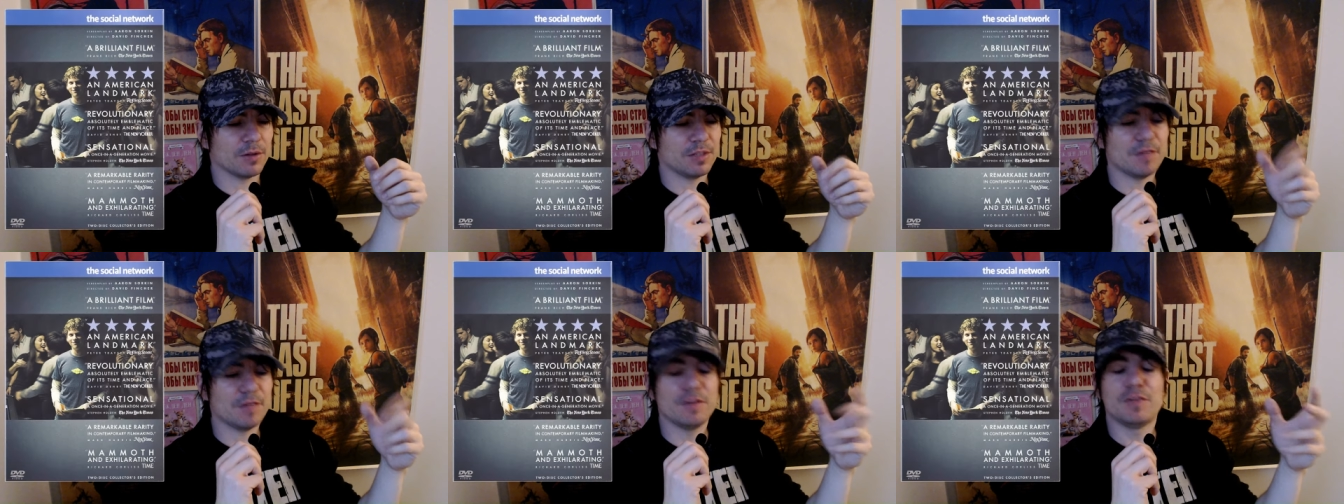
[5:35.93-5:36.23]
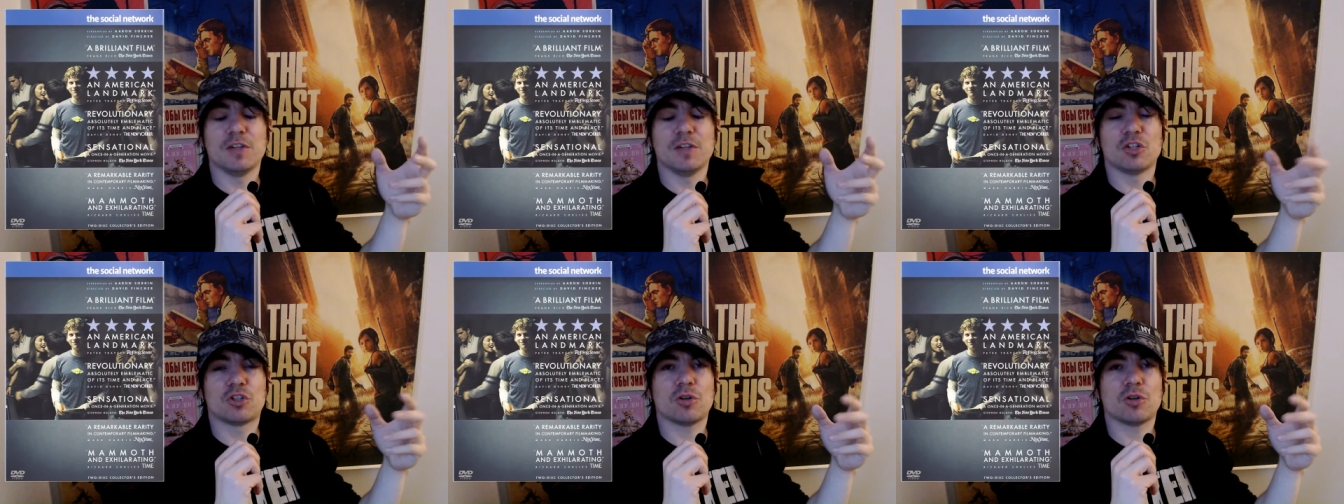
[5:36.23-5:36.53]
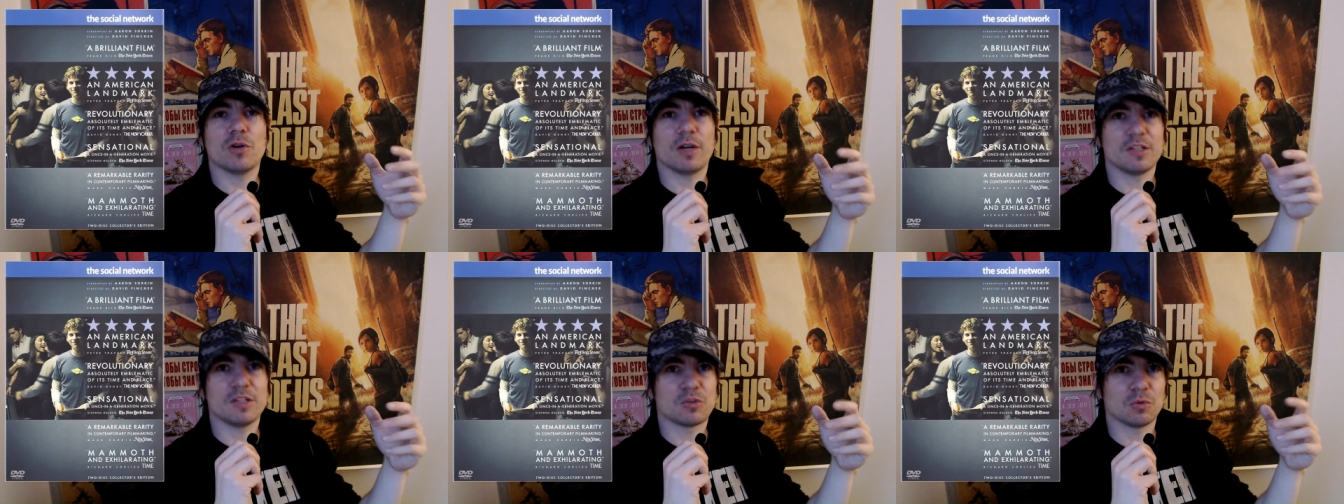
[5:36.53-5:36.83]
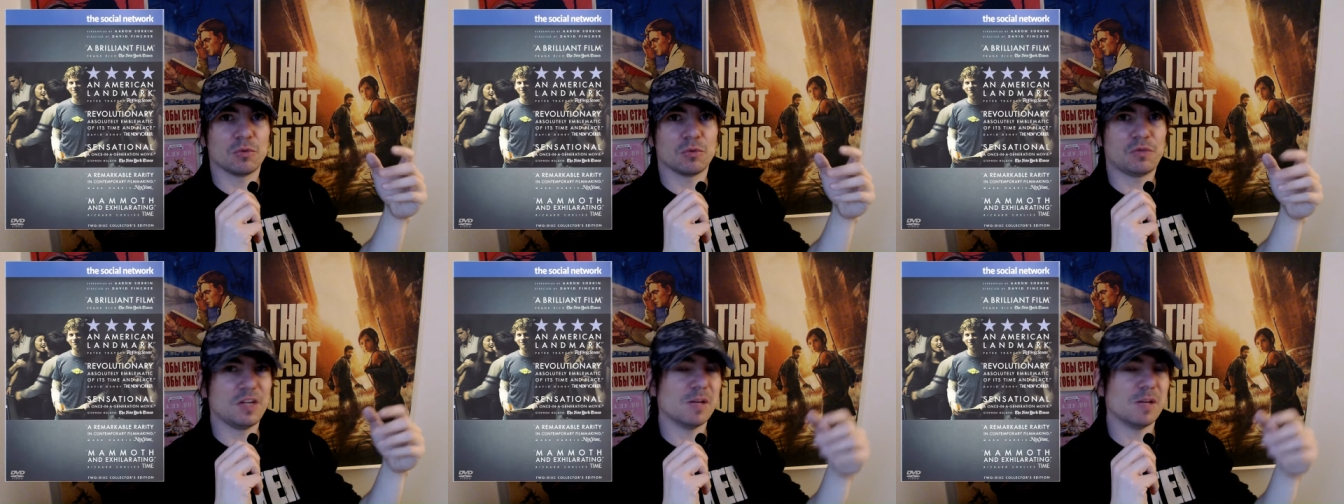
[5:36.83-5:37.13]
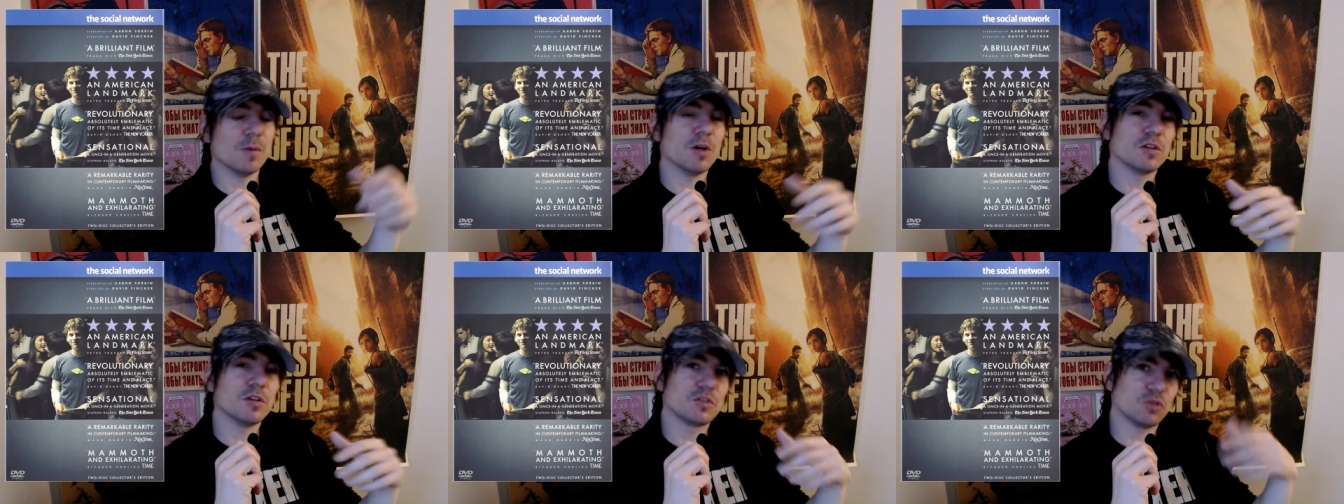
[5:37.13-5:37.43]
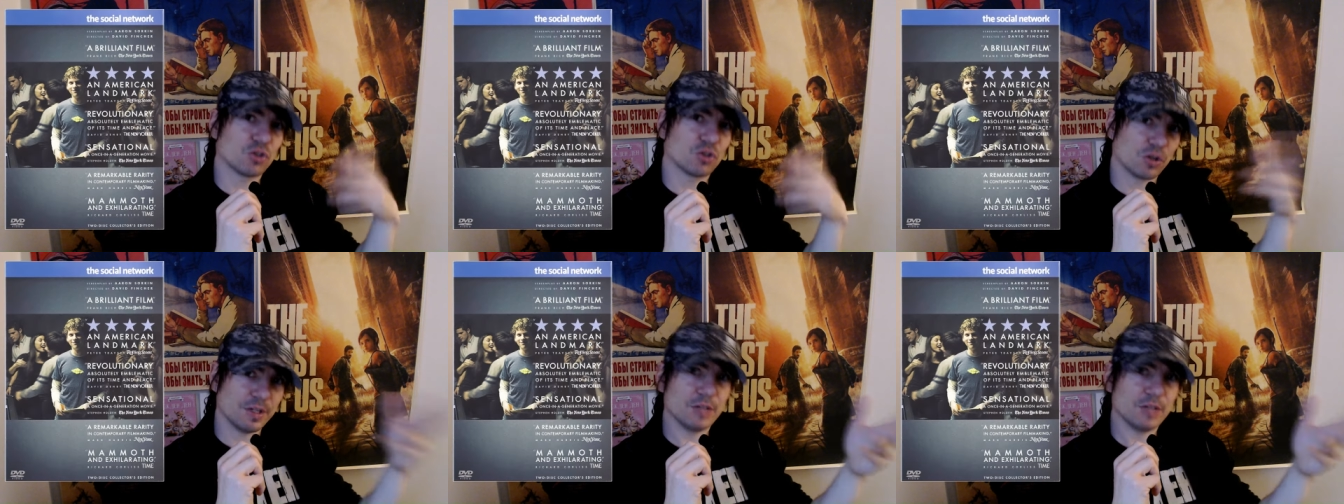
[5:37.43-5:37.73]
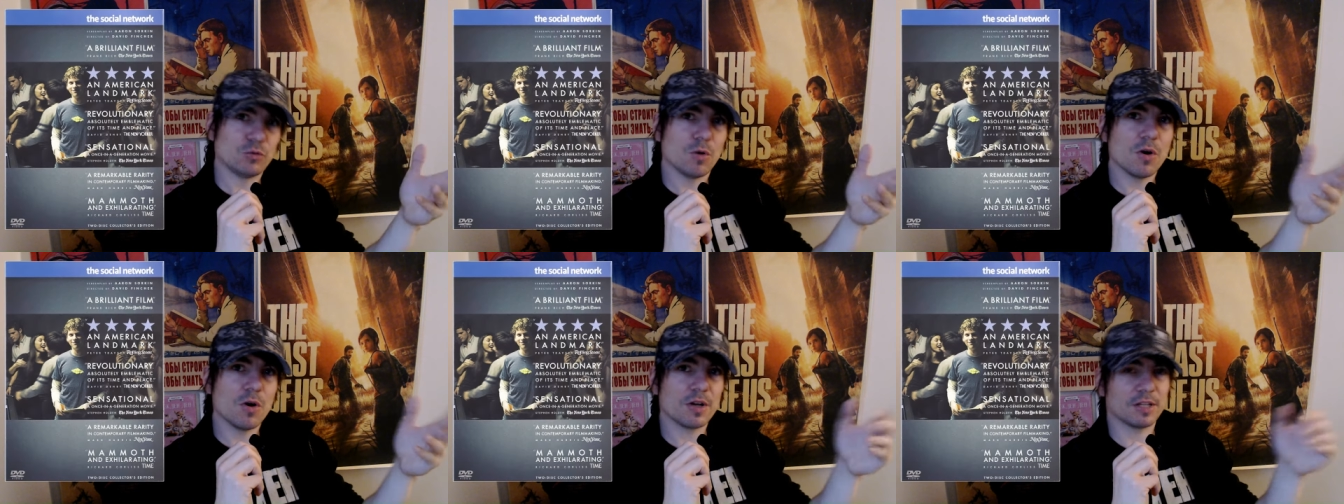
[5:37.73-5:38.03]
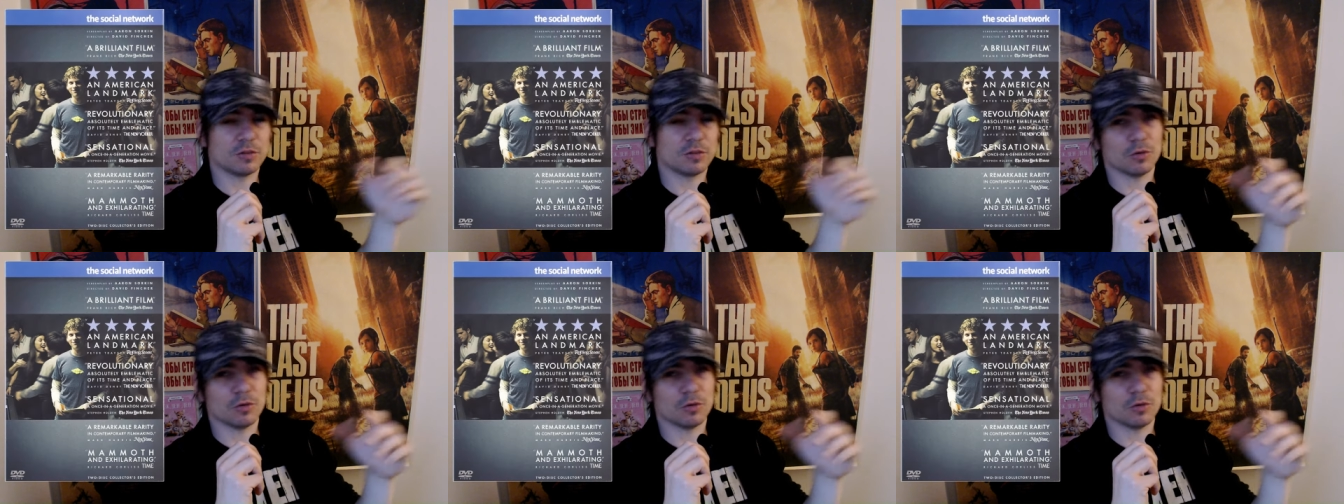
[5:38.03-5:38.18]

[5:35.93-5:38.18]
David Fincher et son film Social Network,